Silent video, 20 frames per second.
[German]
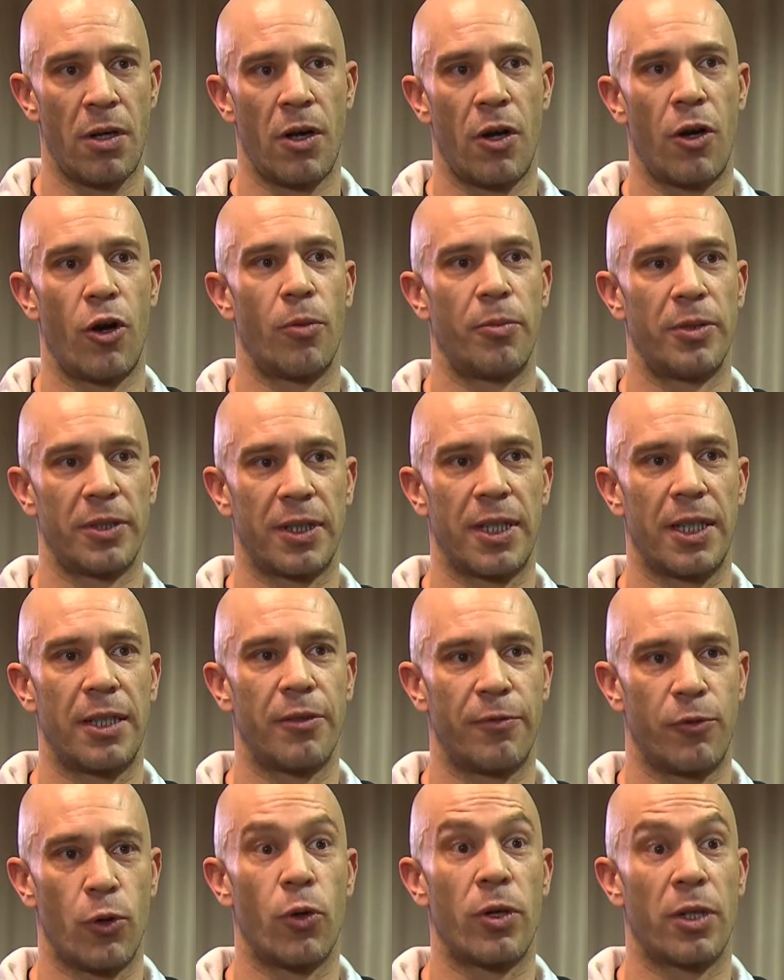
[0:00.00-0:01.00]
Aber es gibt
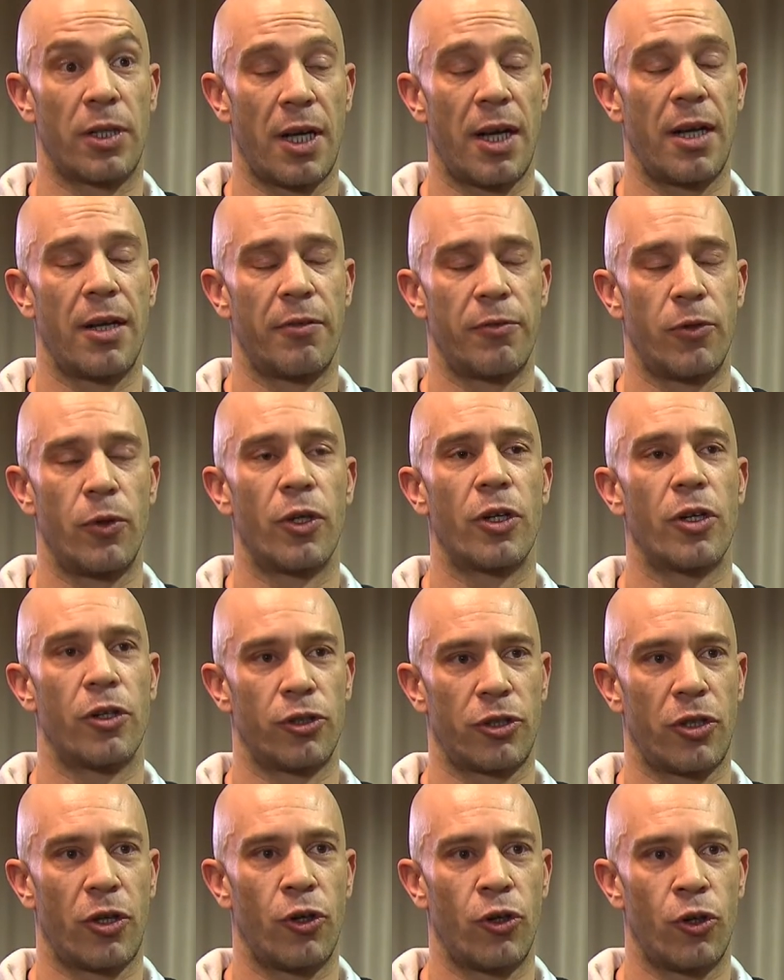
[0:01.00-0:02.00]
Vorteile für
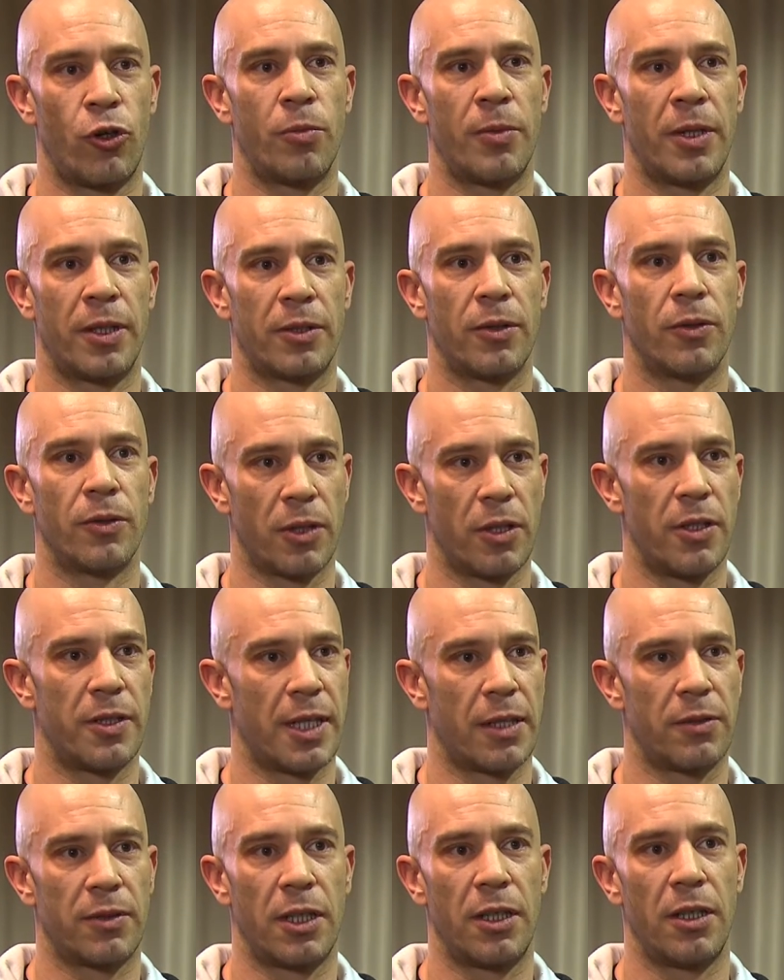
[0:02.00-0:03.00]
Gastronomen, so soll es
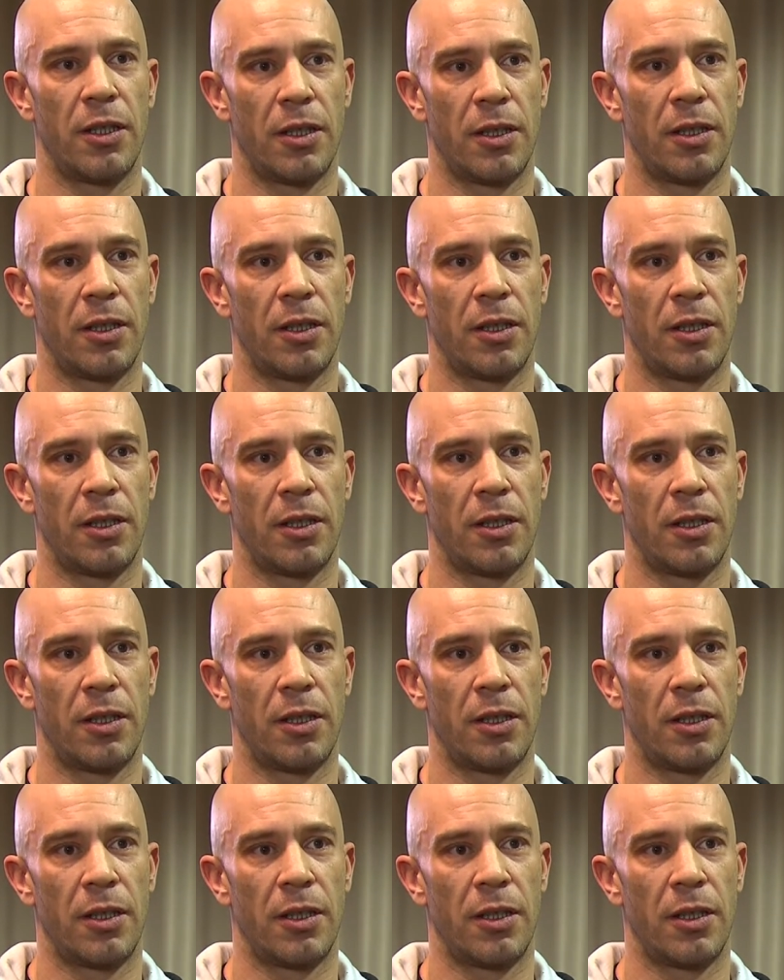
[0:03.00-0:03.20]
auch sein.